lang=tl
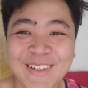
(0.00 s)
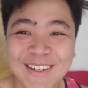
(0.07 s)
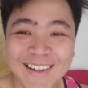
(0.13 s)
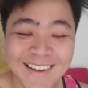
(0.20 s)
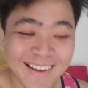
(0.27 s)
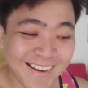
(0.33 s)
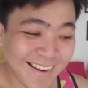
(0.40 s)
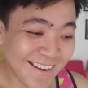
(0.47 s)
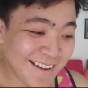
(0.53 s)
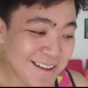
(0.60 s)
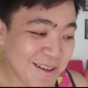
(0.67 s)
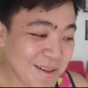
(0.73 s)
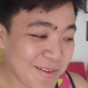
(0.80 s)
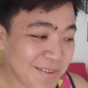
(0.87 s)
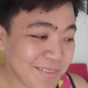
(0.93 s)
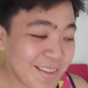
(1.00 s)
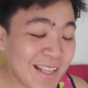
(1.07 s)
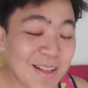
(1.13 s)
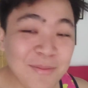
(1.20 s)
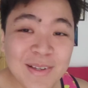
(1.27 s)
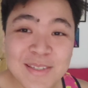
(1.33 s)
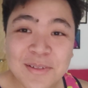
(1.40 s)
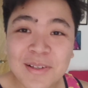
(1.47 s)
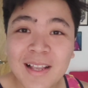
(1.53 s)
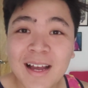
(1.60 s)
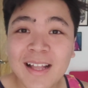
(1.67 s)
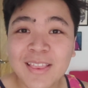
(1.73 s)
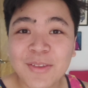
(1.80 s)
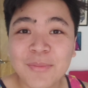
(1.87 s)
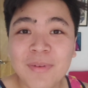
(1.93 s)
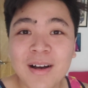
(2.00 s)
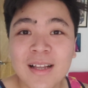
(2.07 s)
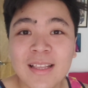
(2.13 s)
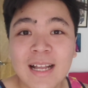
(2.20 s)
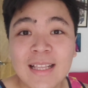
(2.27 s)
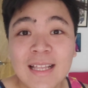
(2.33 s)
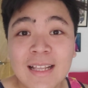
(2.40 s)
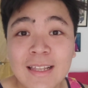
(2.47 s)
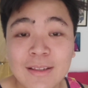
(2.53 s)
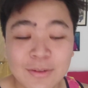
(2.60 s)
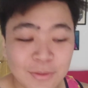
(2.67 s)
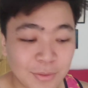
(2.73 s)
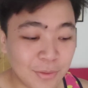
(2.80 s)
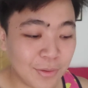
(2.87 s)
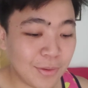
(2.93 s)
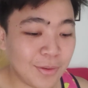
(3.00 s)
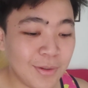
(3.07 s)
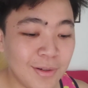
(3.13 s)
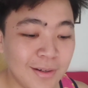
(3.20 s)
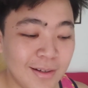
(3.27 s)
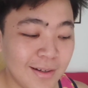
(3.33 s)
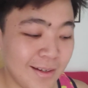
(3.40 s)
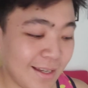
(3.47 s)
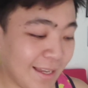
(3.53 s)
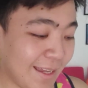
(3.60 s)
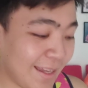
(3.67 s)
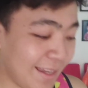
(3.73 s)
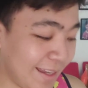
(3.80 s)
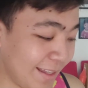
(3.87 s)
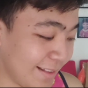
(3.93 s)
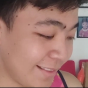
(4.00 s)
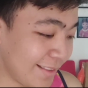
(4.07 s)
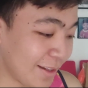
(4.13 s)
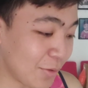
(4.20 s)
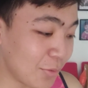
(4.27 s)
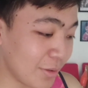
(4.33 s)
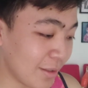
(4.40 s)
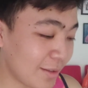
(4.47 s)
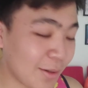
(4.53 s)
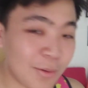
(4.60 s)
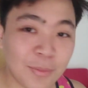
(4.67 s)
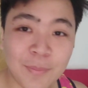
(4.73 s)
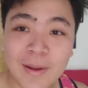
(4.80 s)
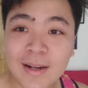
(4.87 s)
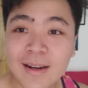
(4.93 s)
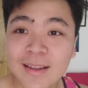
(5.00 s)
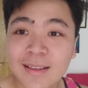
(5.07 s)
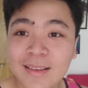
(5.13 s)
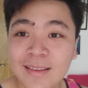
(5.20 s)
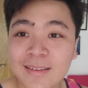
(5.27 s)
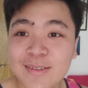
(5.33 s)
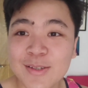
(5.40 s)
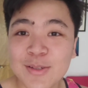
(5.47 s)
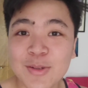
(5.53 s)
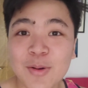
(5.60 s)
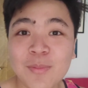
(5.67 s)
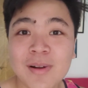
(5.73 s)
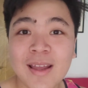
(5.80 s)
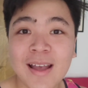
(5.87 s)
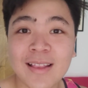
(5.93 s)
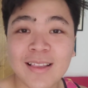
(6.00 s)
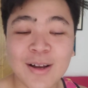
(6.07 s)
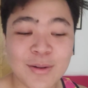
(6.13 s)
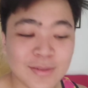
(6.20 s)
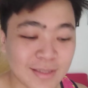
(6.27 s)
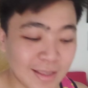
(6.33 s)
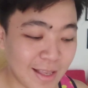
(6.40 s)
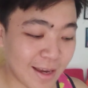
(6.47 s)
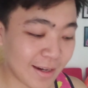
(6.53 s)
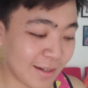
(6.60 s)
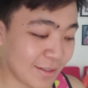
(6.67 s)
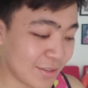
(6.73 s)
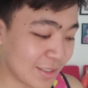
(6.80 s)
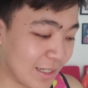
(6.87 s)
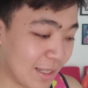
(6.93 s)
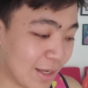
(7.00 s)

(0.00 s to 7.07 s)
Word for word: yung nilabas ko lahat ng mga dadalin ko And nagulat ako, parang hin- sa sobra yata ako sa luggage